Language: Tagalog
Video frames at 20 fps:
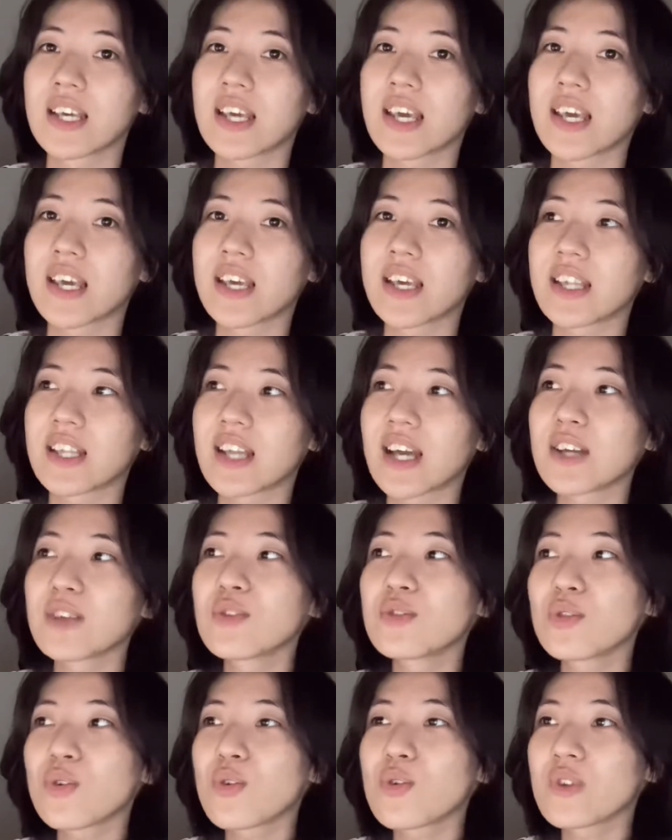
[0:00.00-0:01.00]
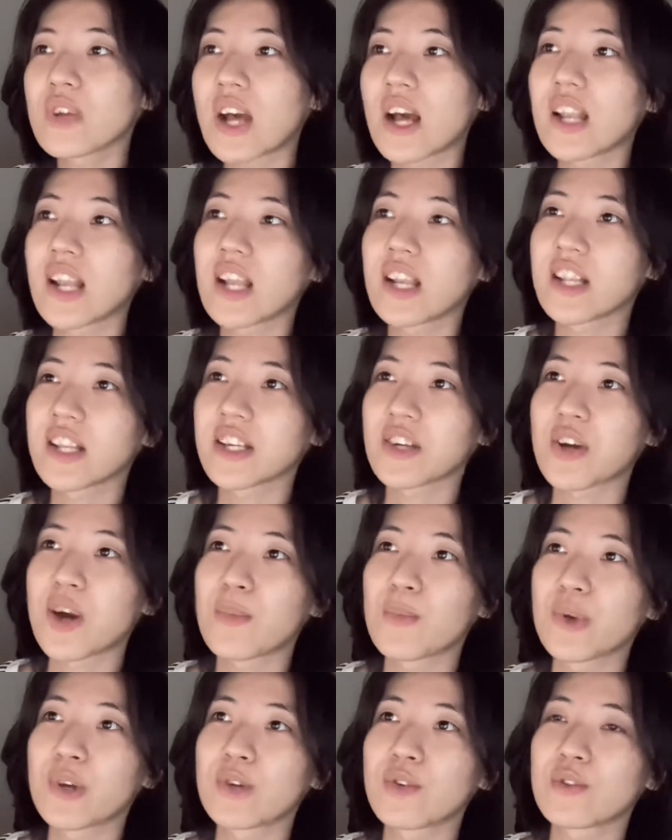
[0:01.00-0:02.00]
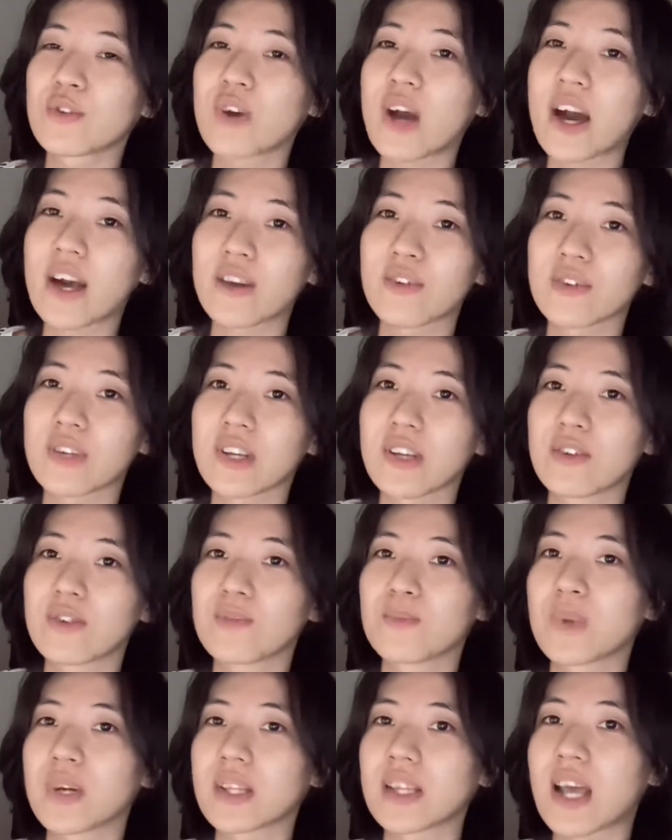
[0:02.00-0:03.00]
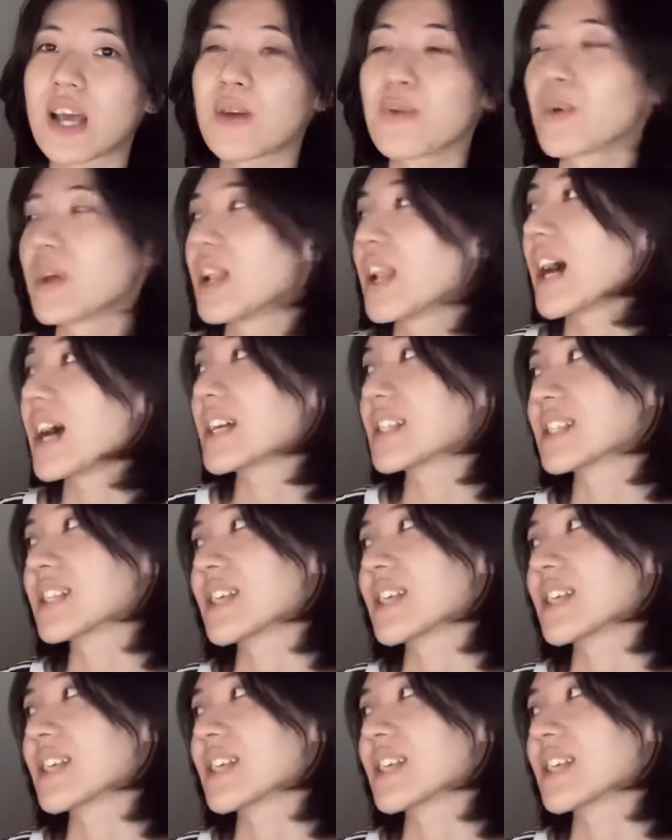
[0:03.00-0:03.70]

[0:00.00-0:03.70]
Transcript: And I don't know kung naalala niyo yung amoy ko nung araw na yun, but I will ask